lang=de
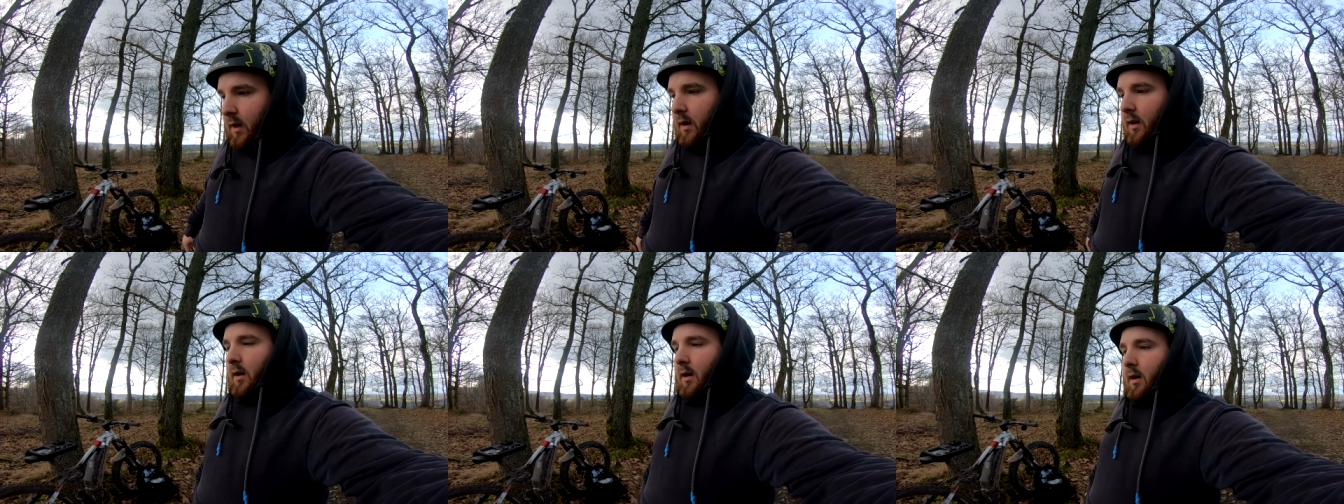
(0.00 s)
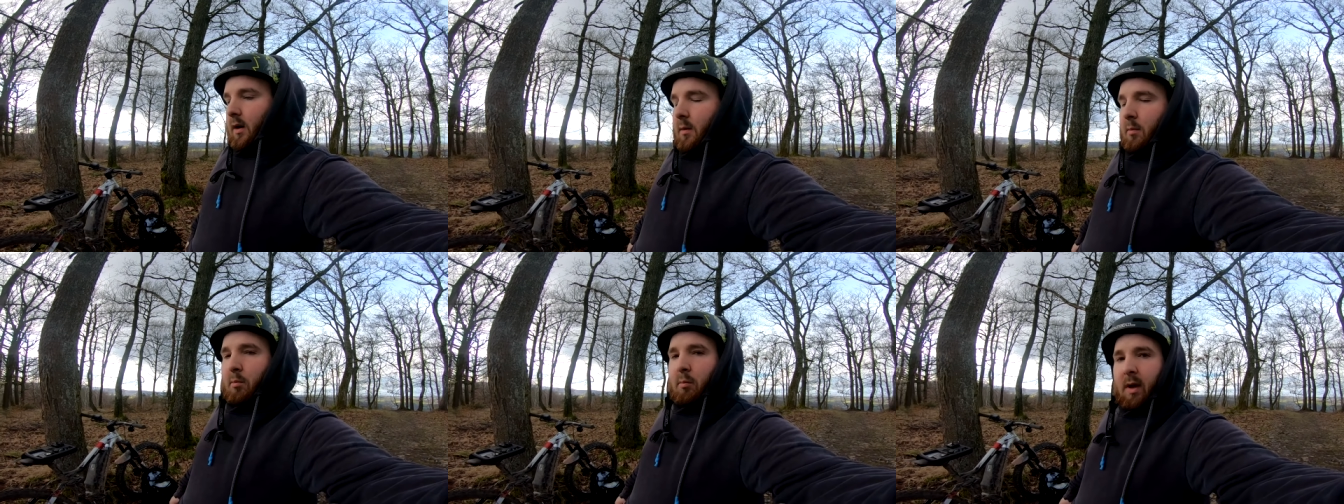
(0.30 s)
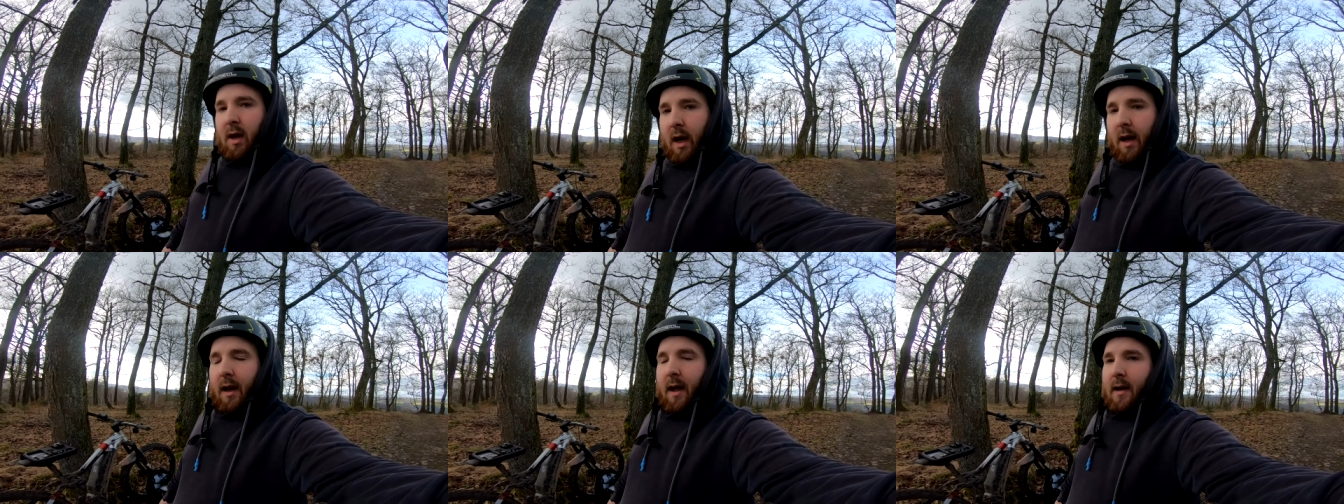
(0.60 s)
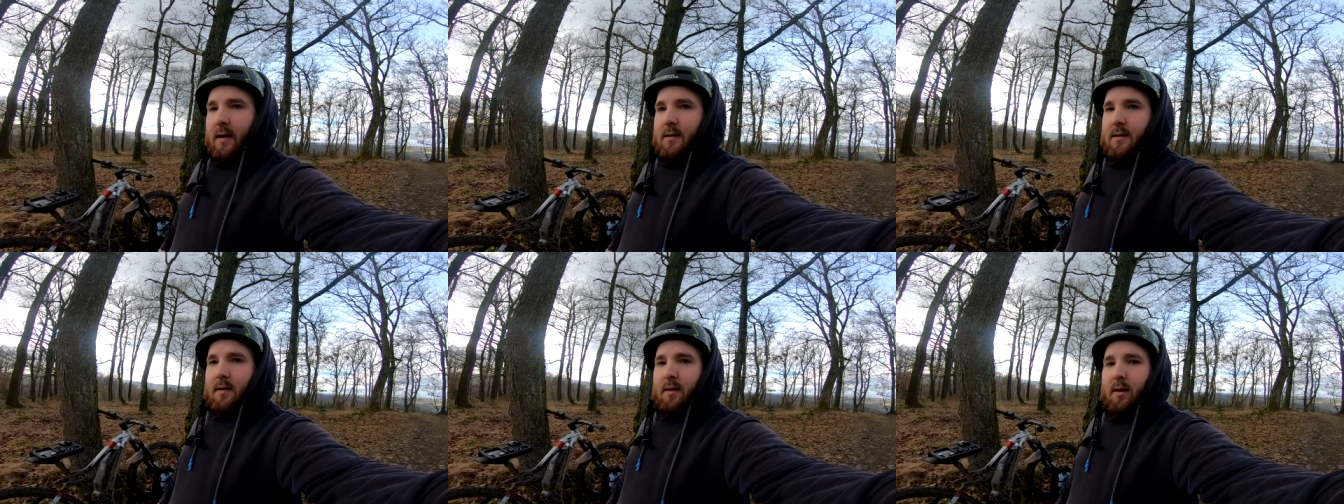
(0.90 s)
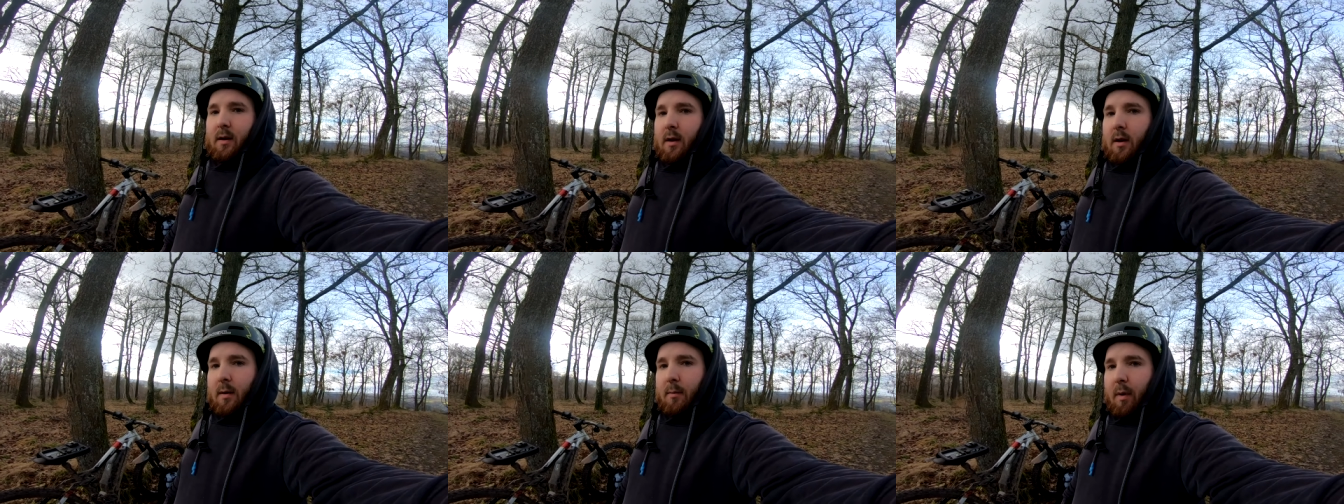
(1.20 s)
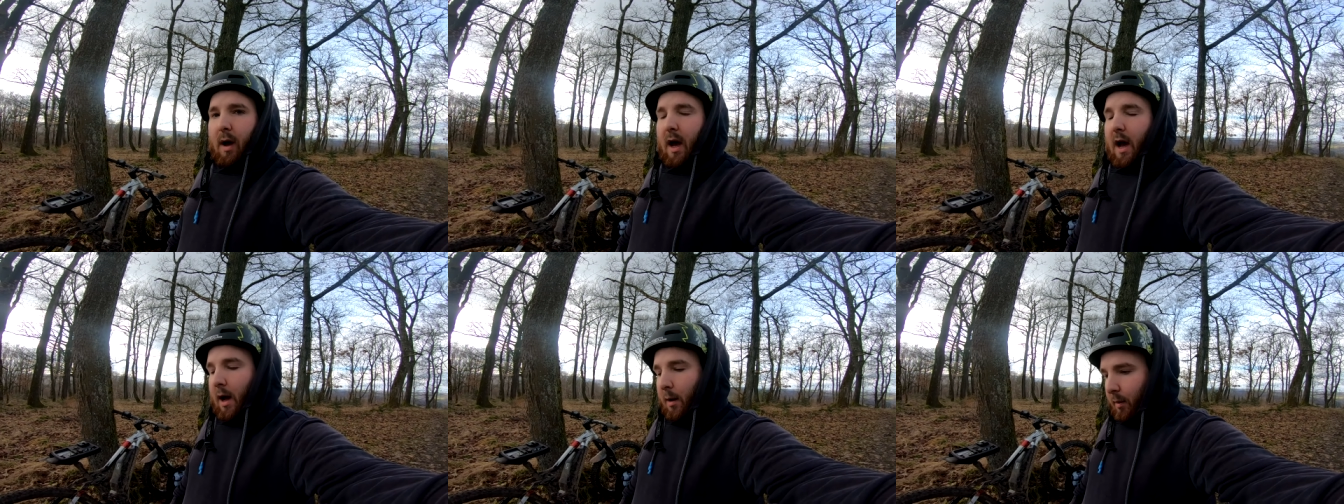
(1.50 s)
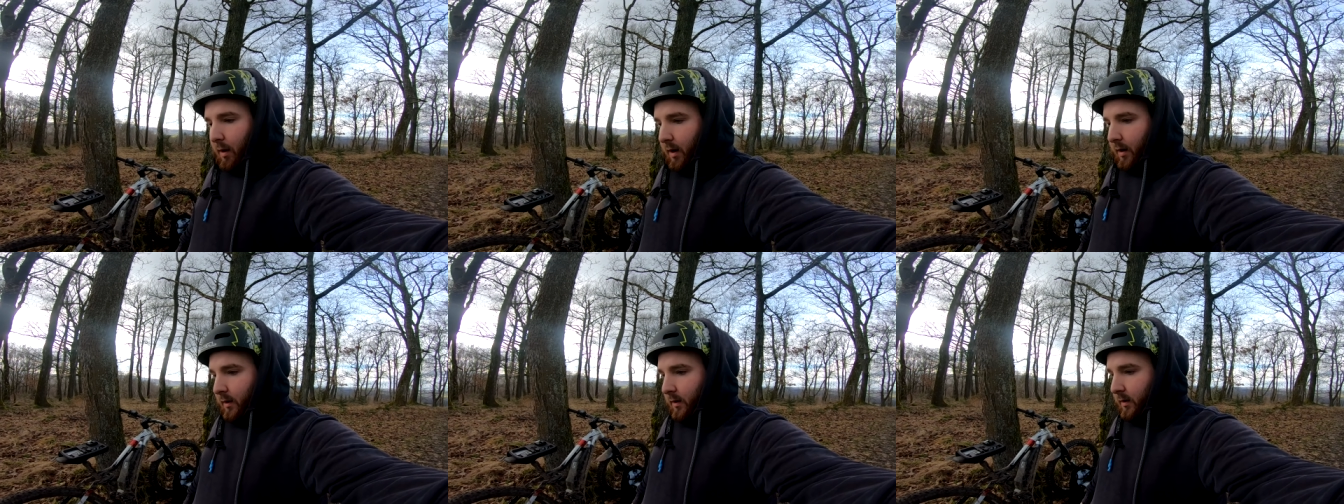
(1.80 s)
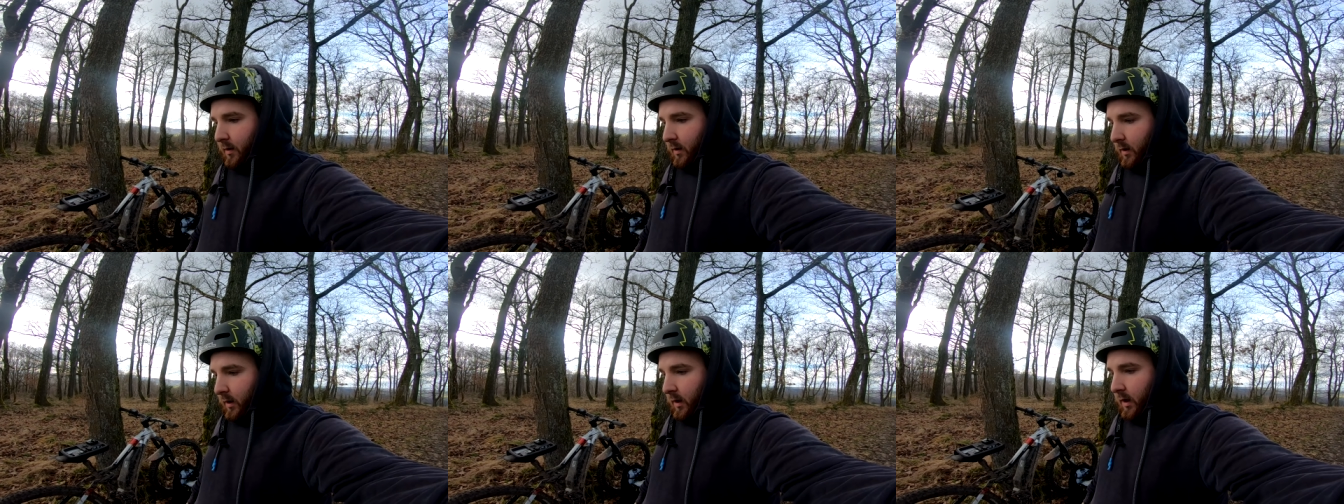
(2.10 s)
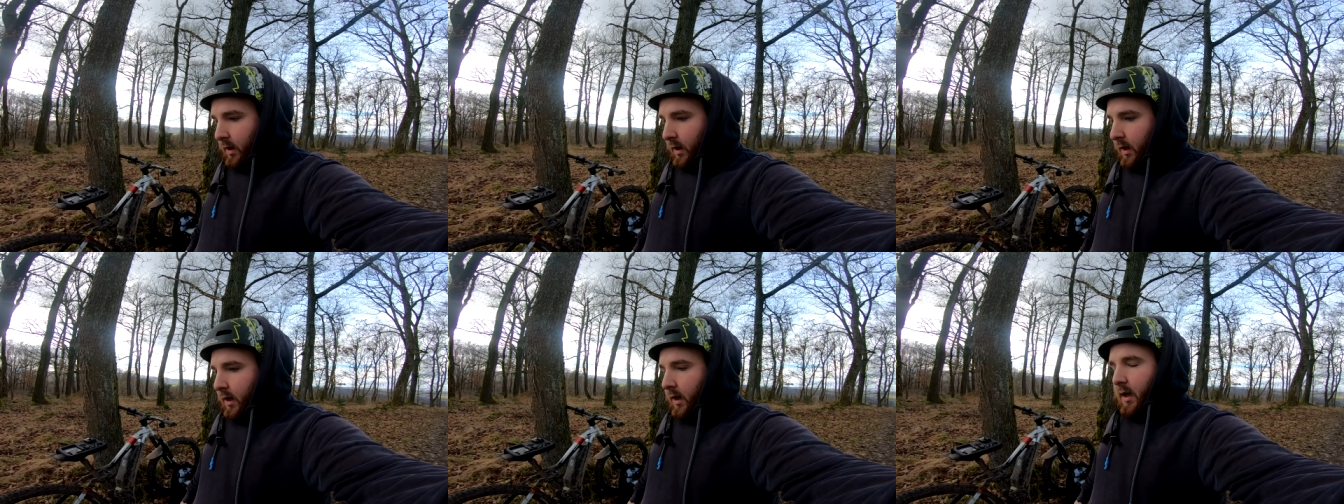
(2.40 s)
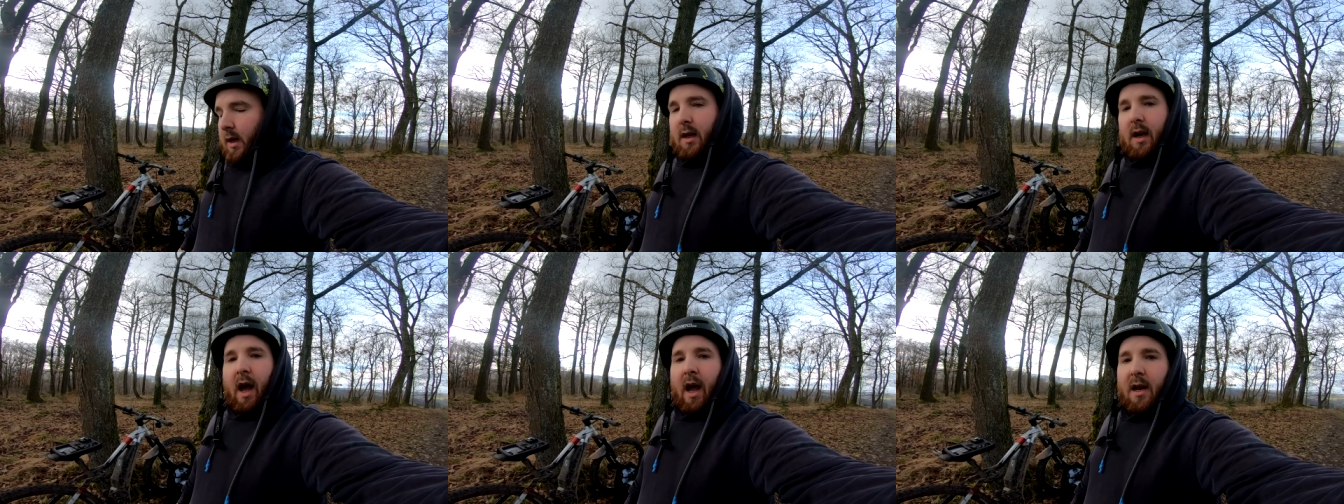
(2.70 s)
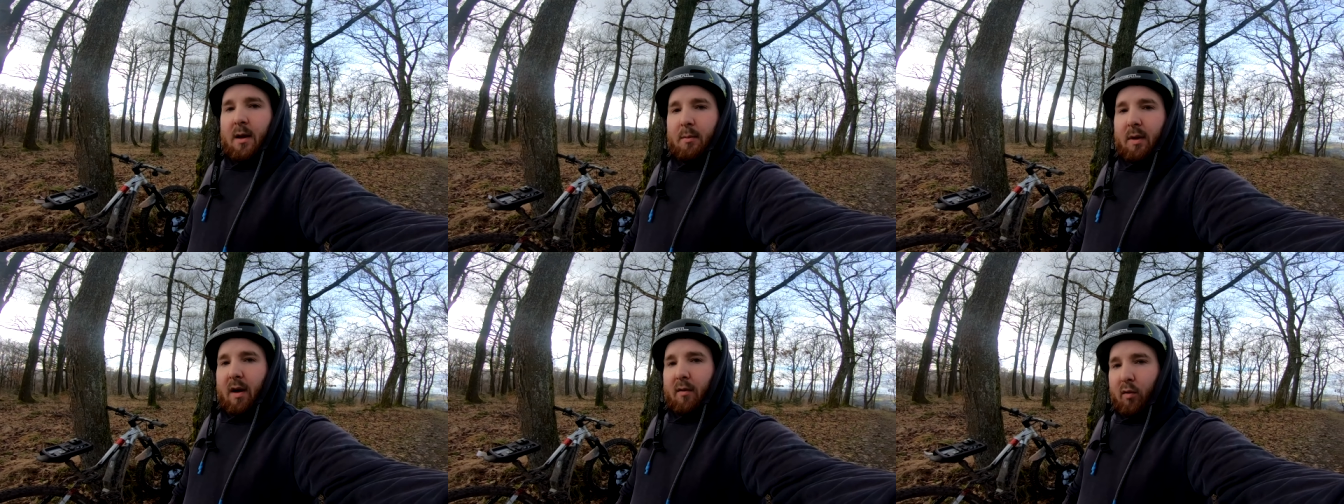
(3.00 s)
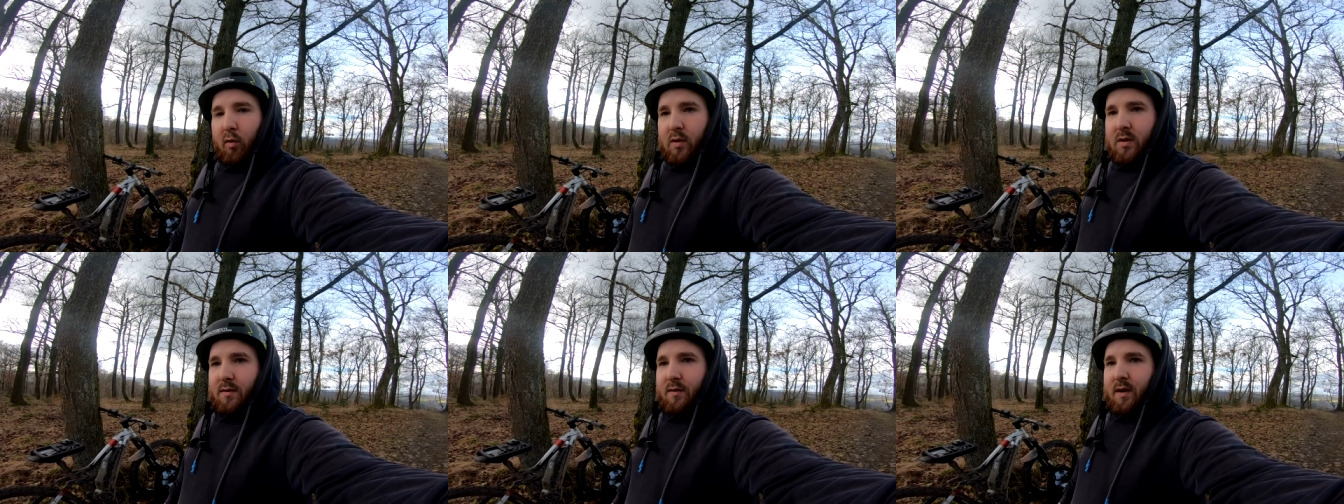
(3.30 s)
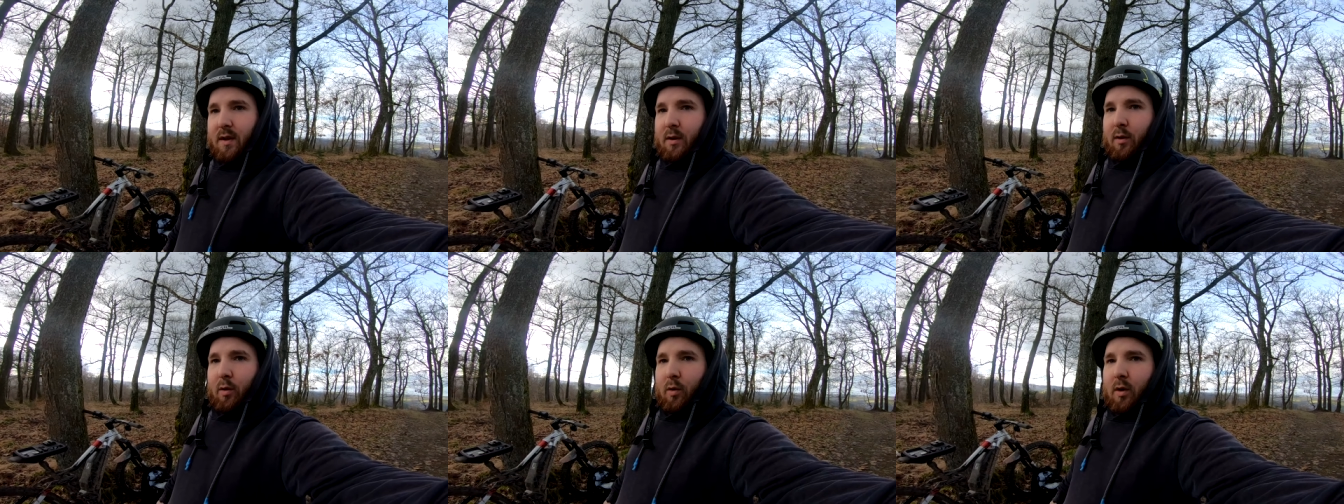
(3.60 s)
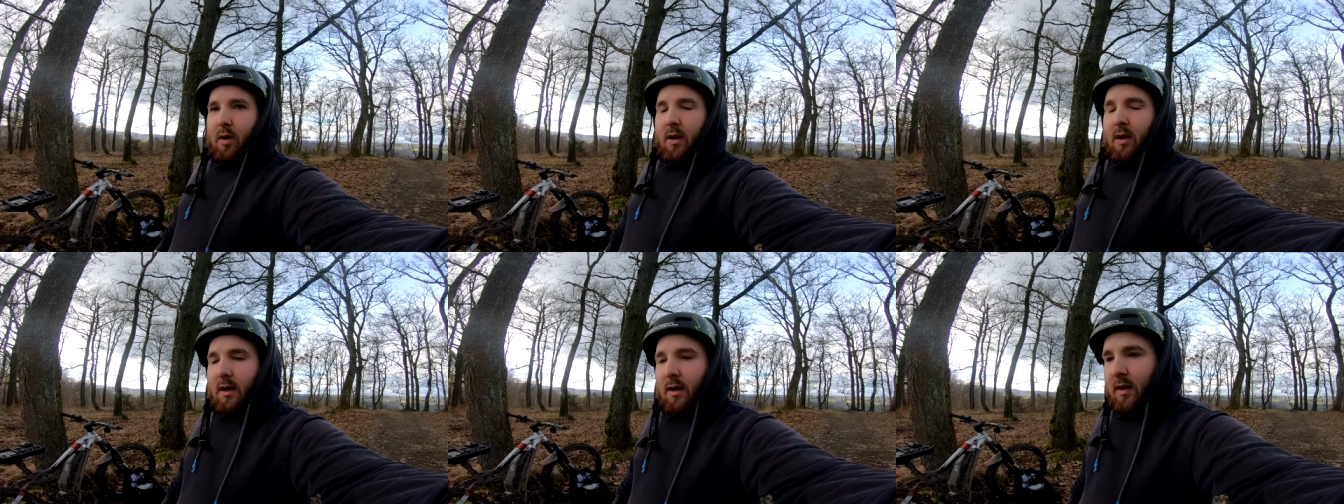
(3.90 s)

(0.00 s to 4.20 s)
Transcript: Äh, mega nice. Ähm, aber in einem Davos-Video,